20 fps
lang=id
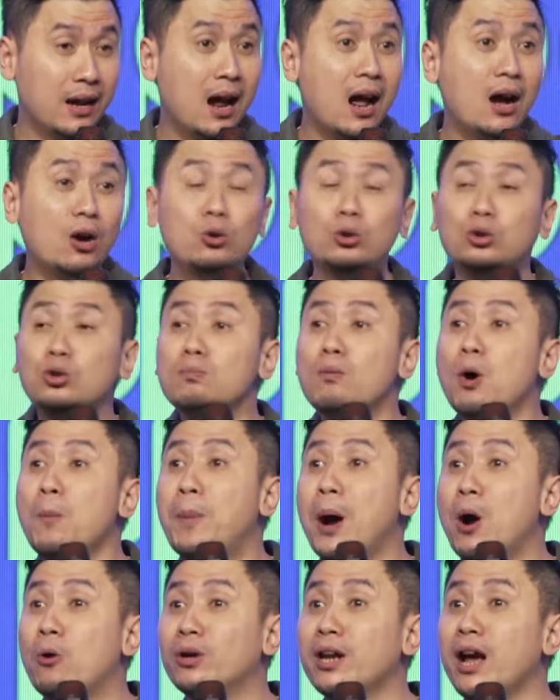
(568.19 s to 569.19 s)
Aku tuh mau
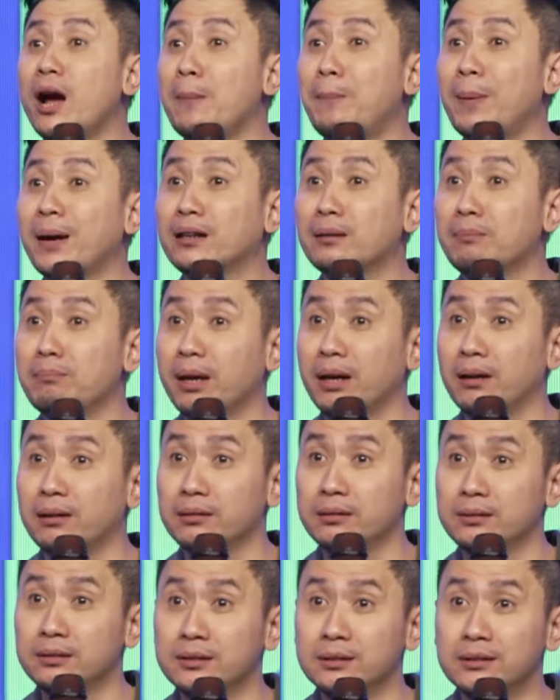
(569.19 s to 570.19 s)
bangunnya
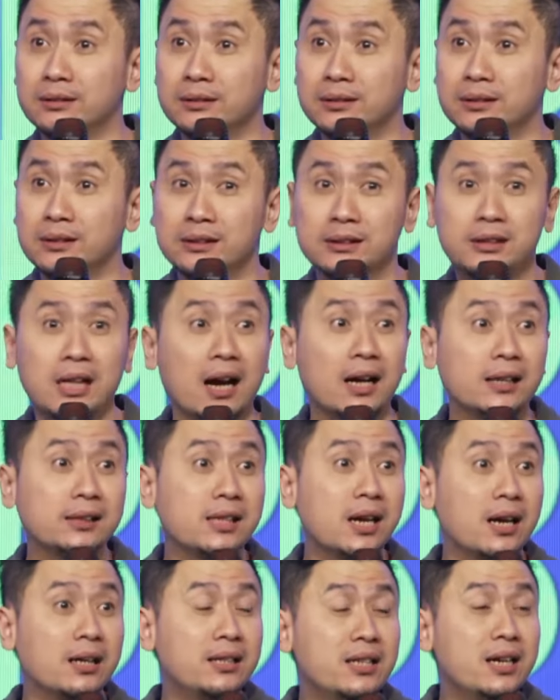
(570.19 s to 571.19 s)
apartemen,
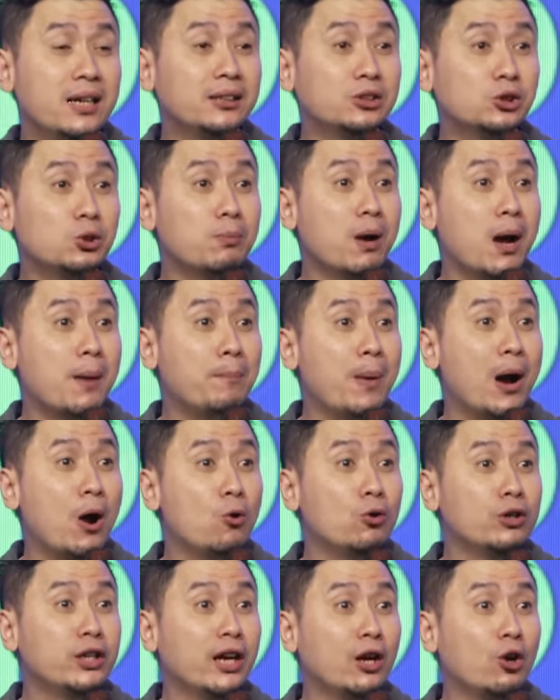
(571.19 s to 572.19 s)
Jangan-jangan dia cuma
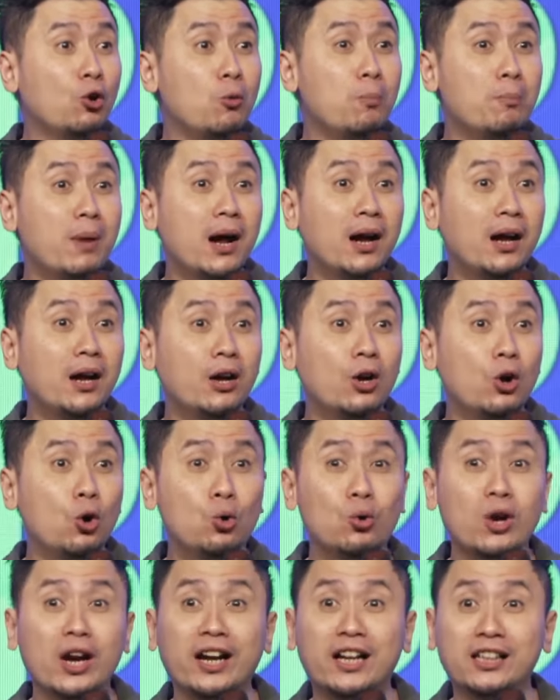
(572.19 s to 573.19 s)
bangunnya rumah
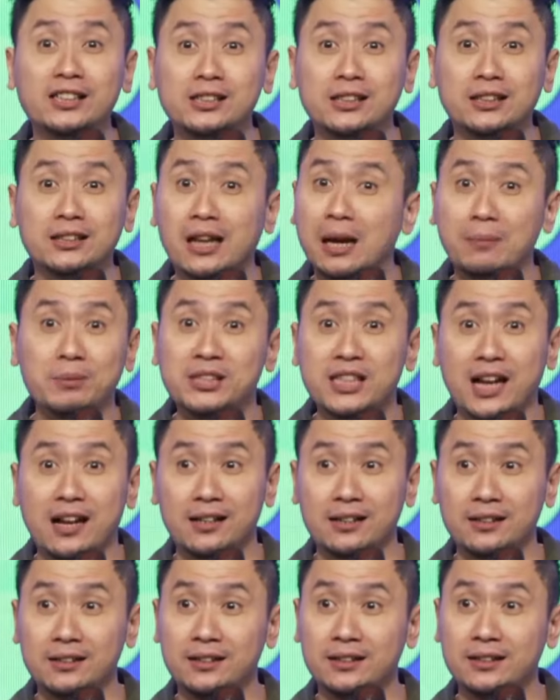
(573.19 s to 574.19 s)
ukurannya kecil, nggak bisa
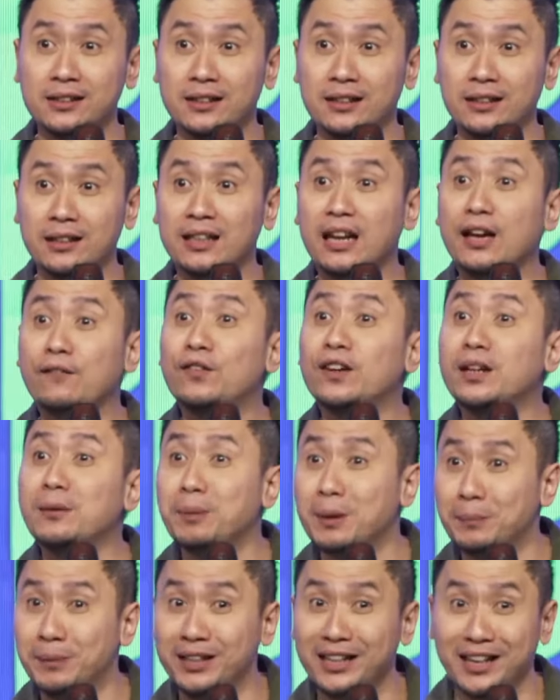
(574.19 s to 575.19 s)
levelnya
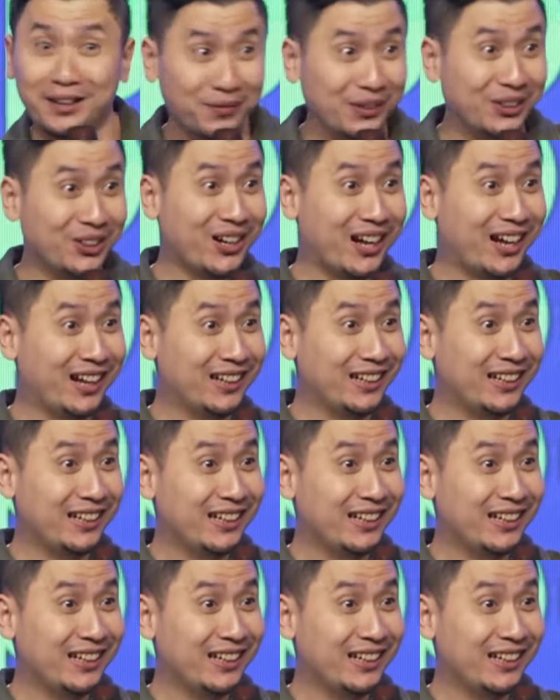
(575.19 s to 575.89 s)
berbeda, betul nggak?